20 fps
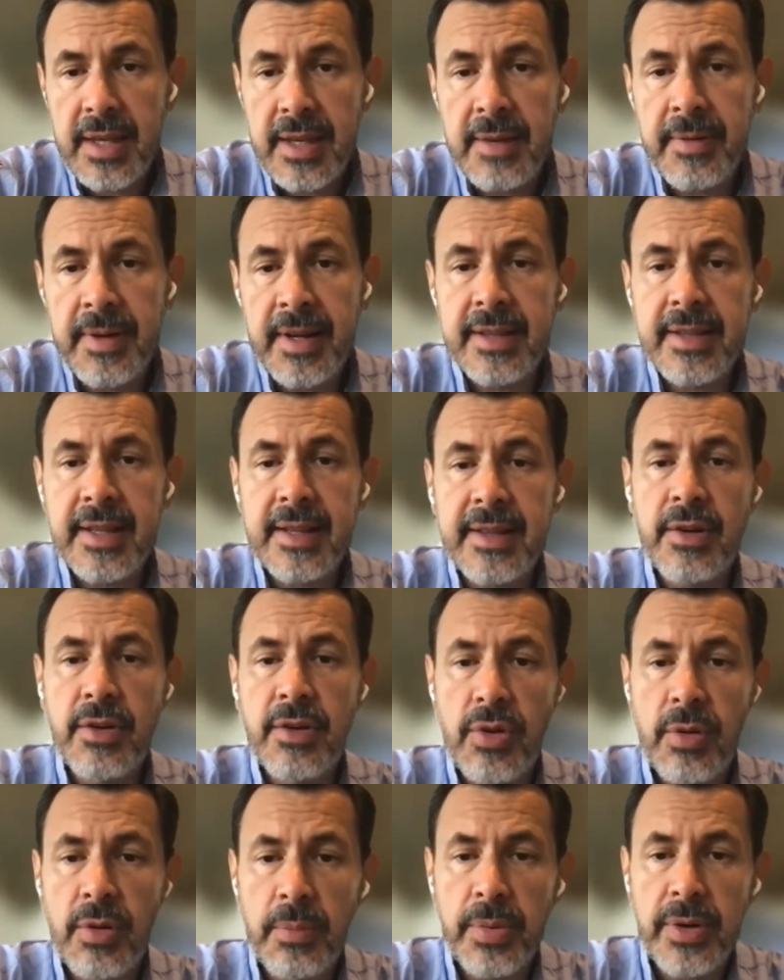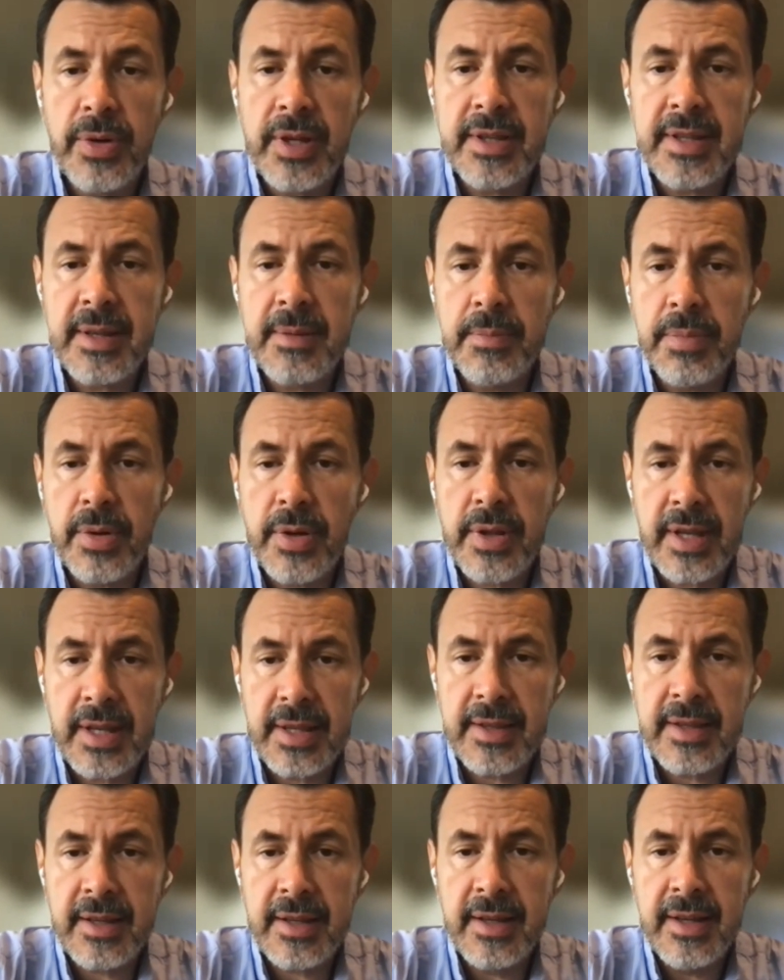y van a tener un componente
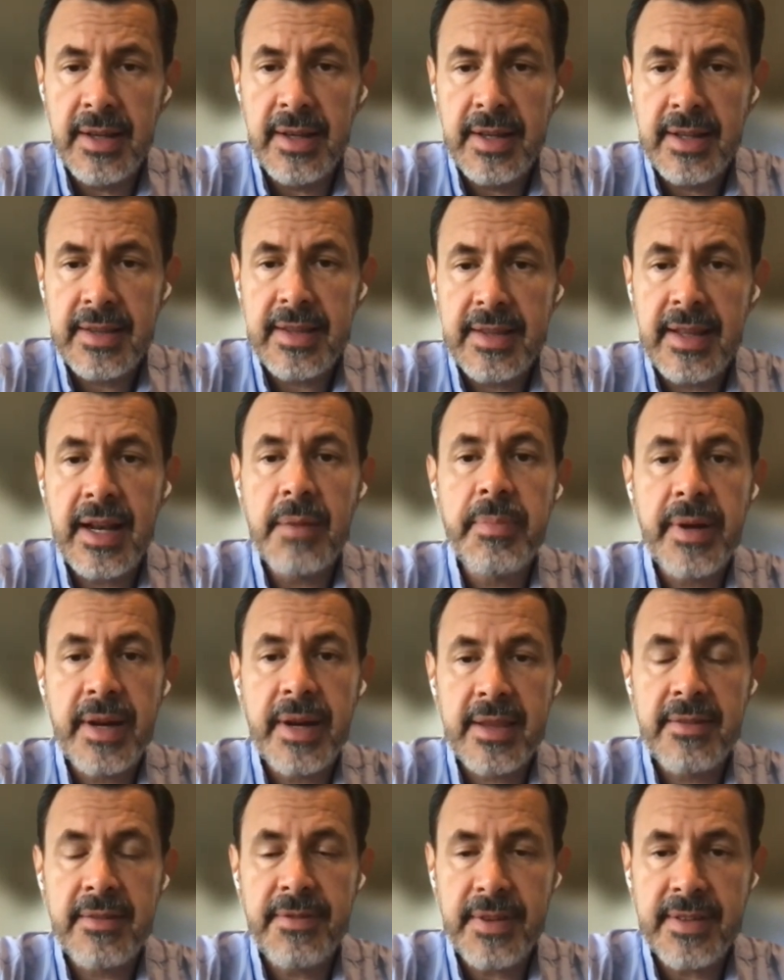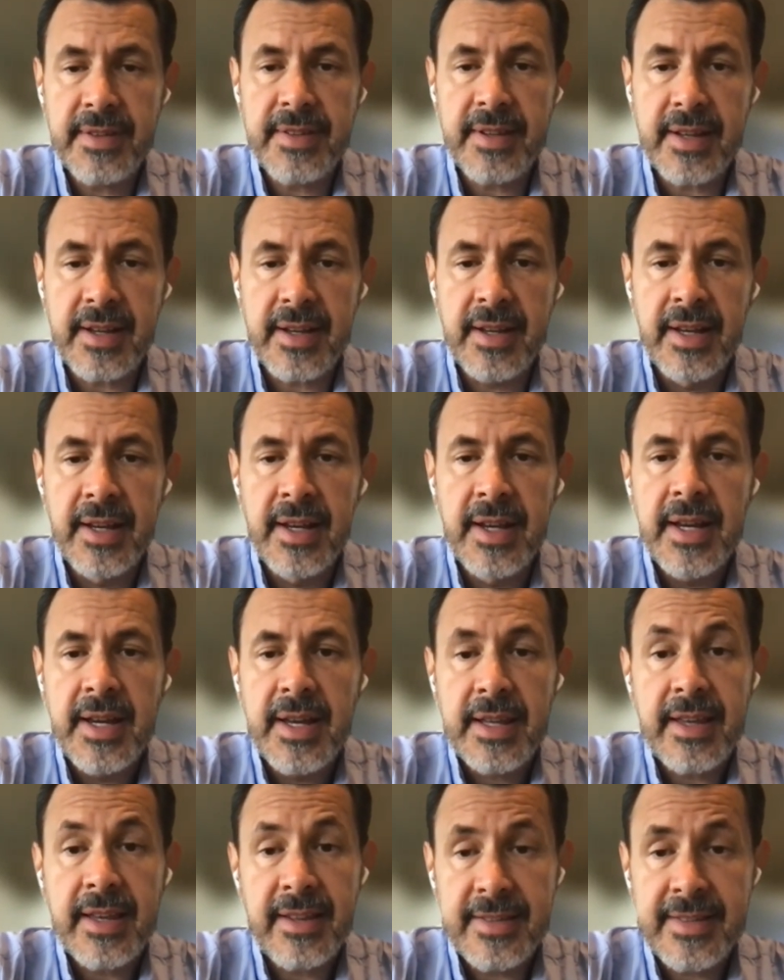importante de la parte física.
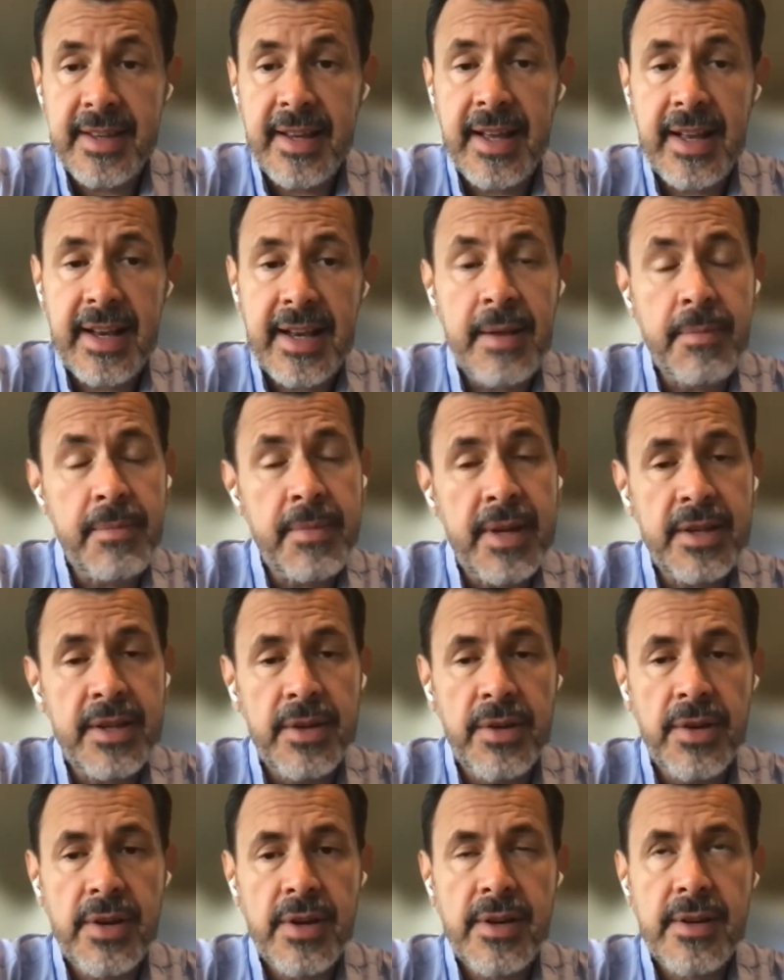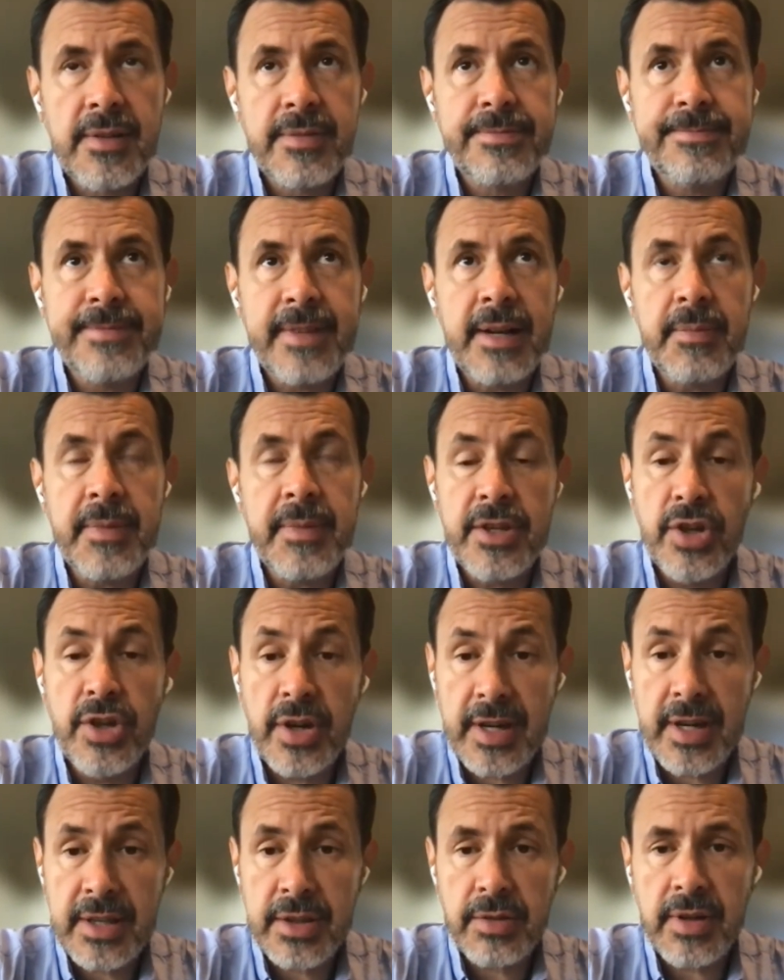Quizá la mayor el
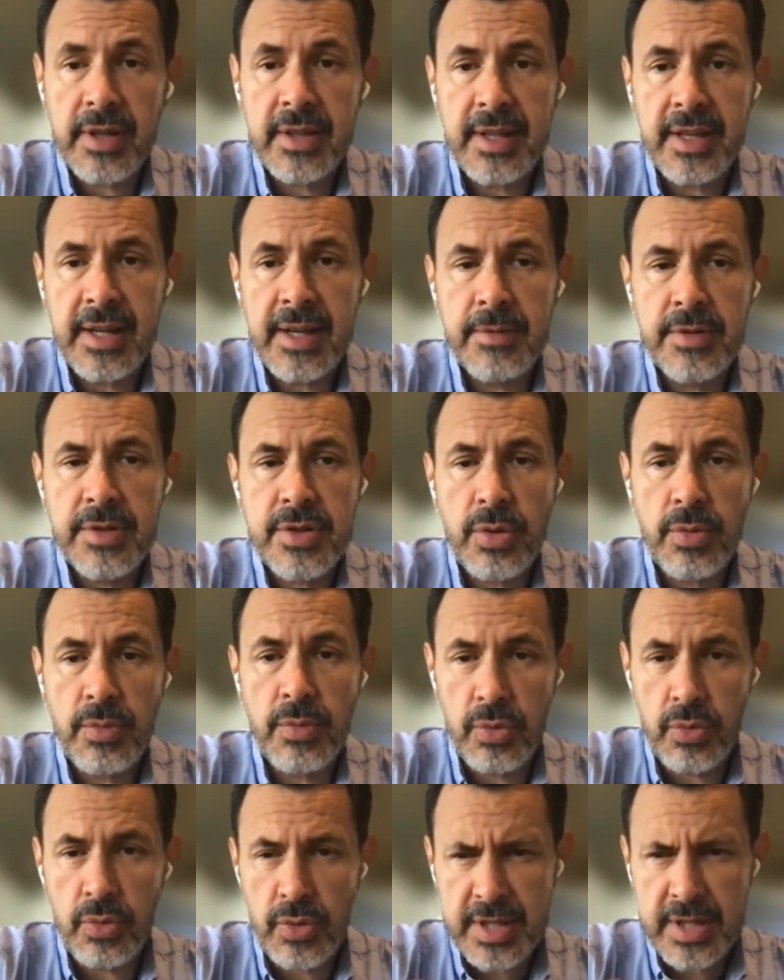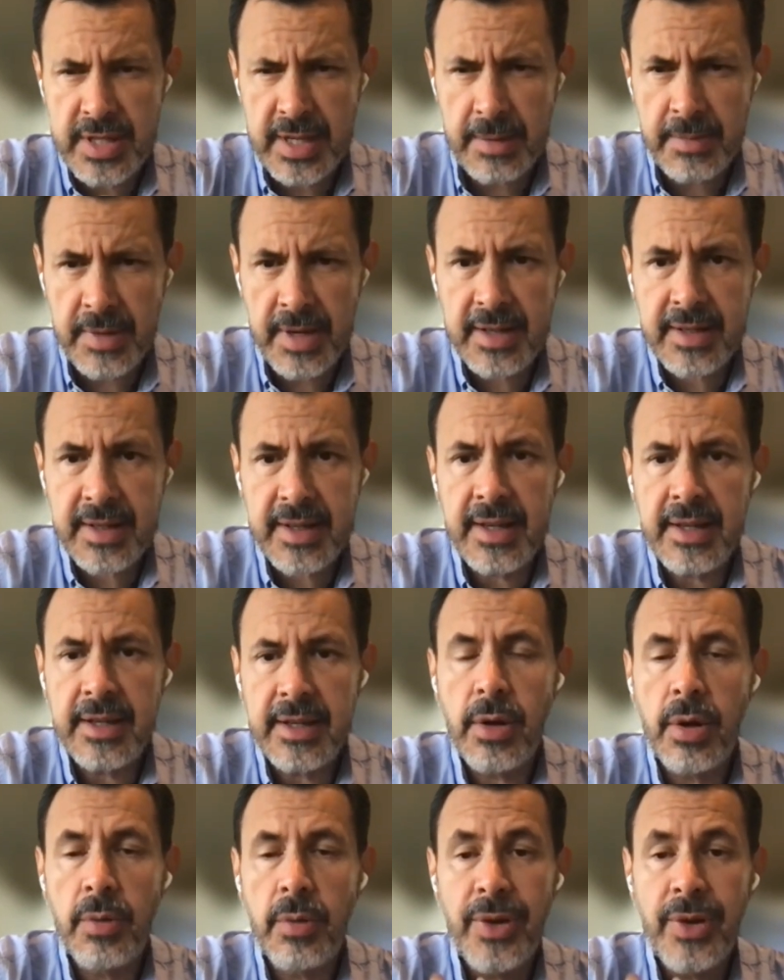mayor reto que tenemos como nuestra marca
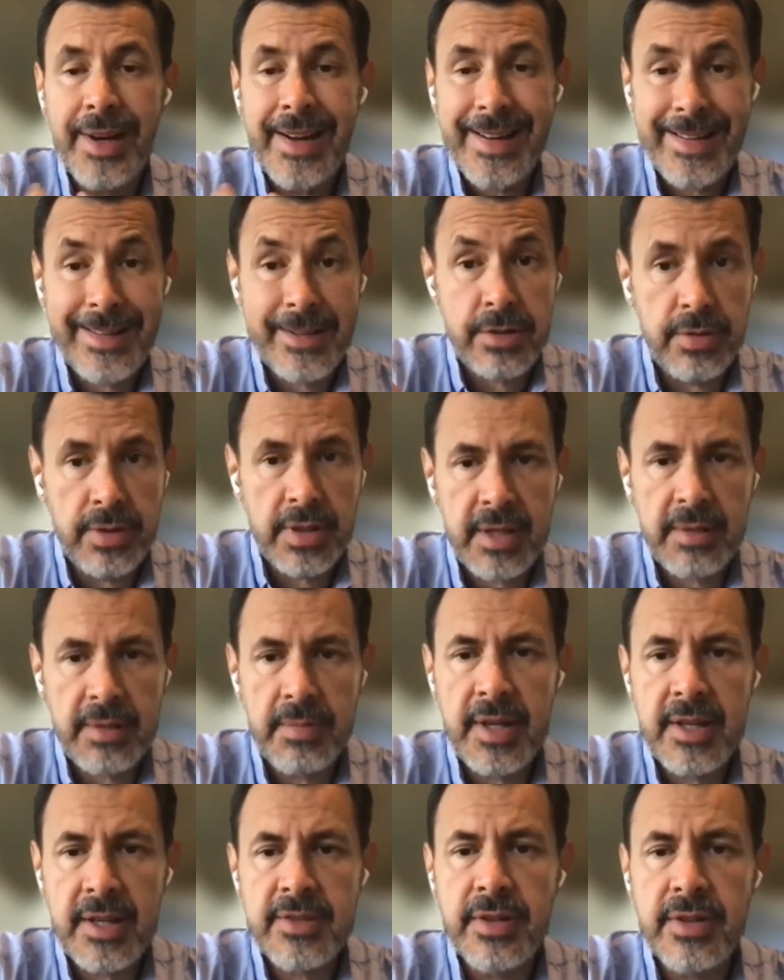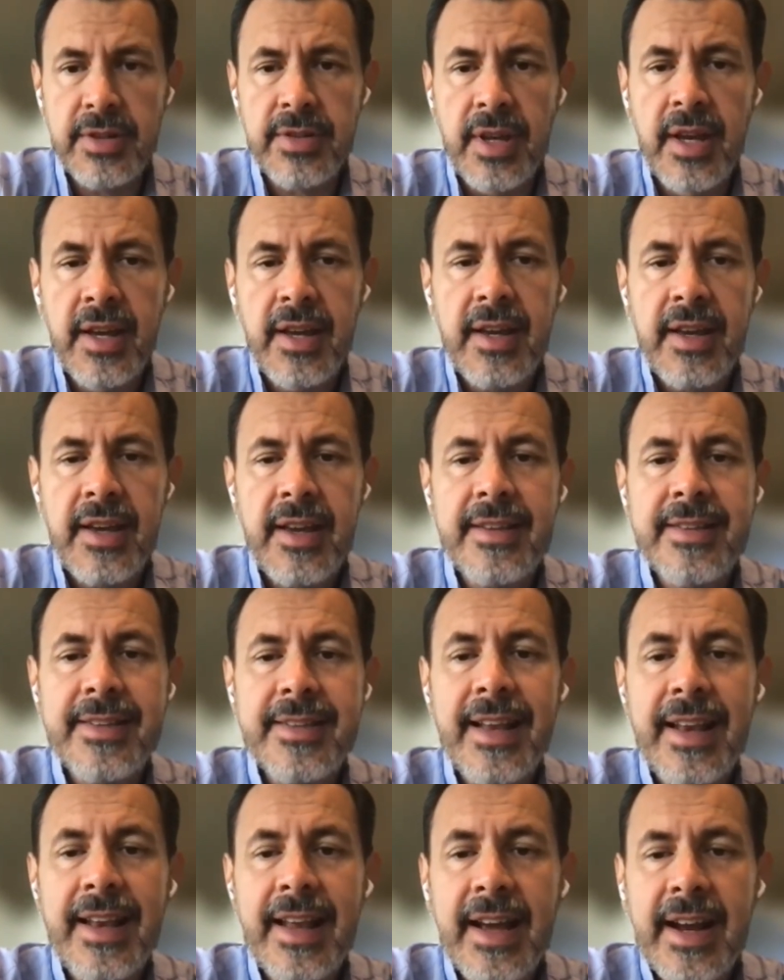y como el resto de gimnasios es
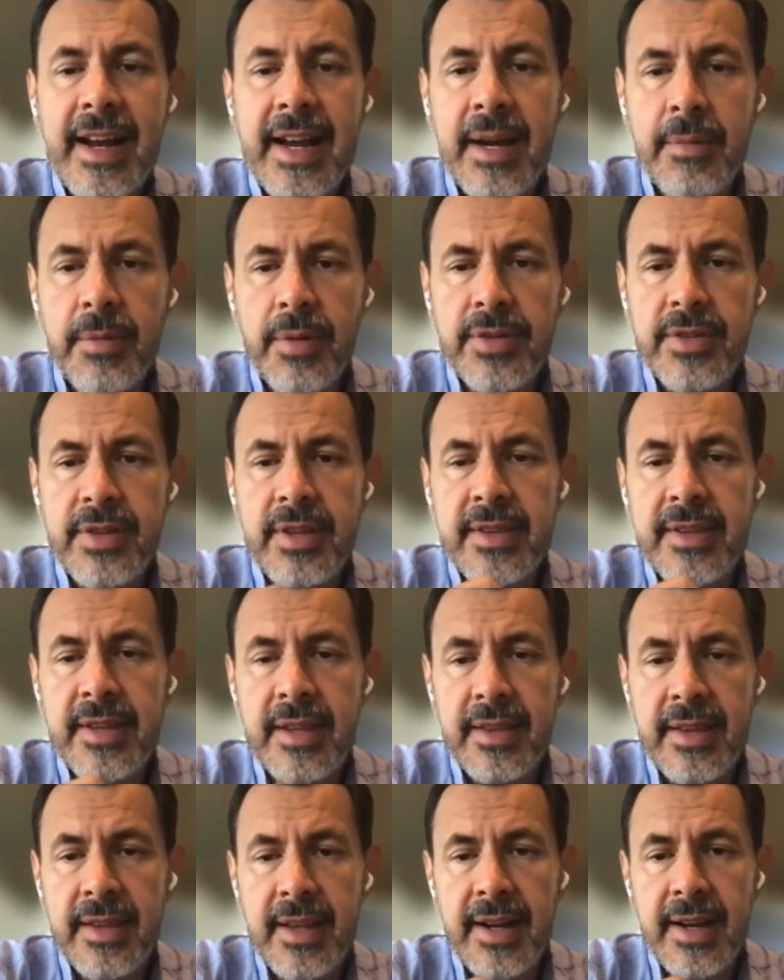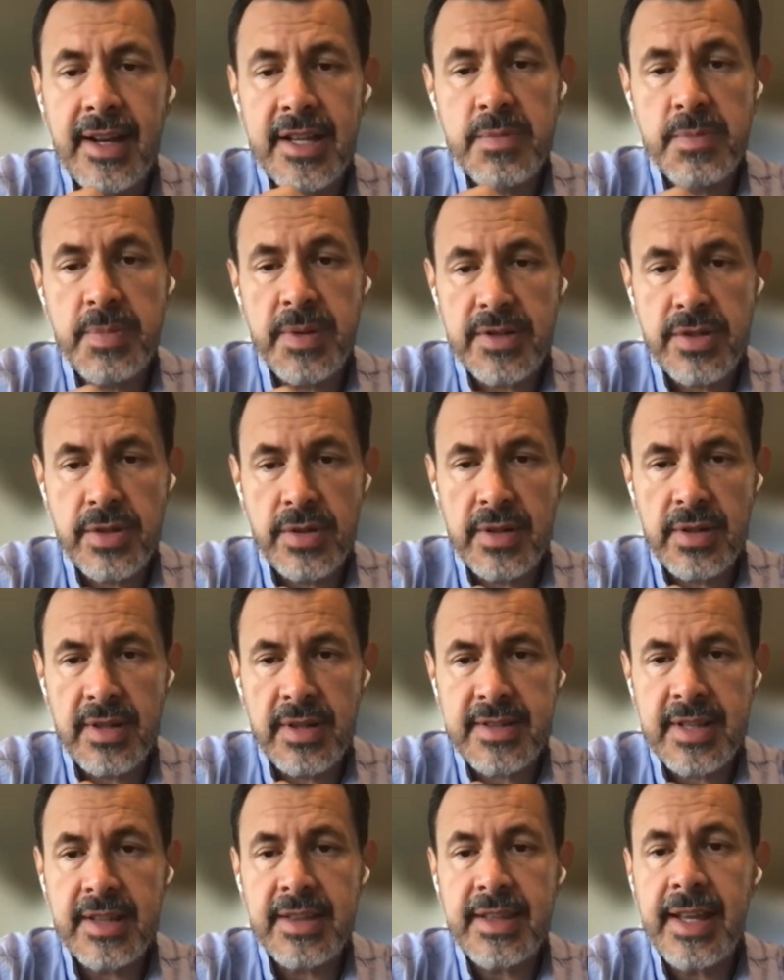que le hagamos entender a las
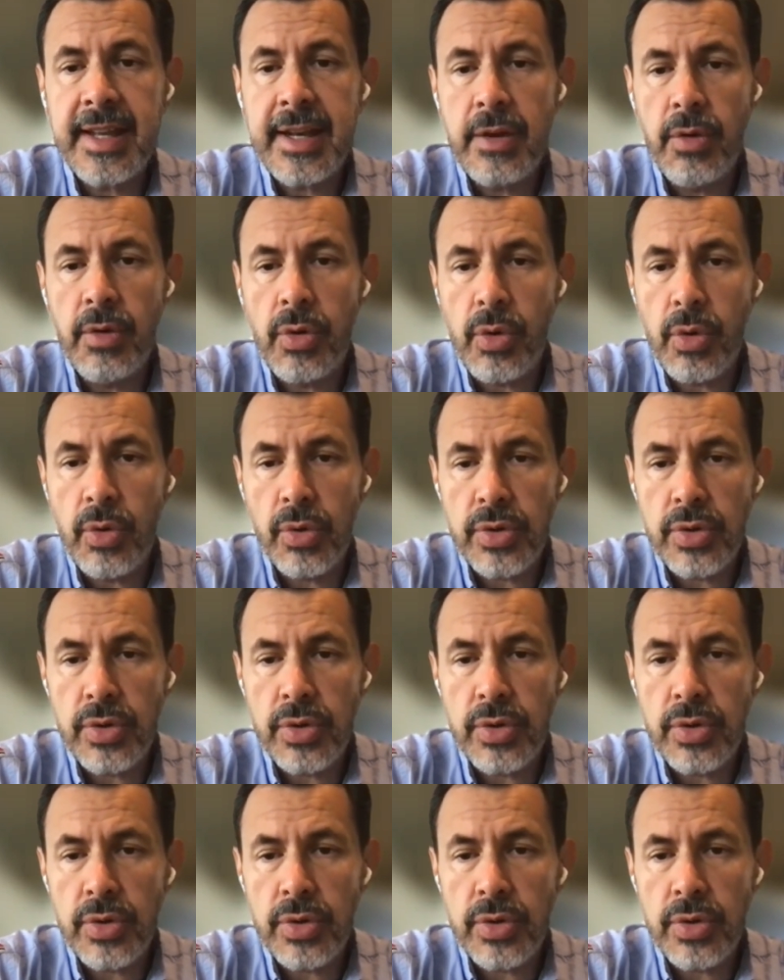personas que tiene un,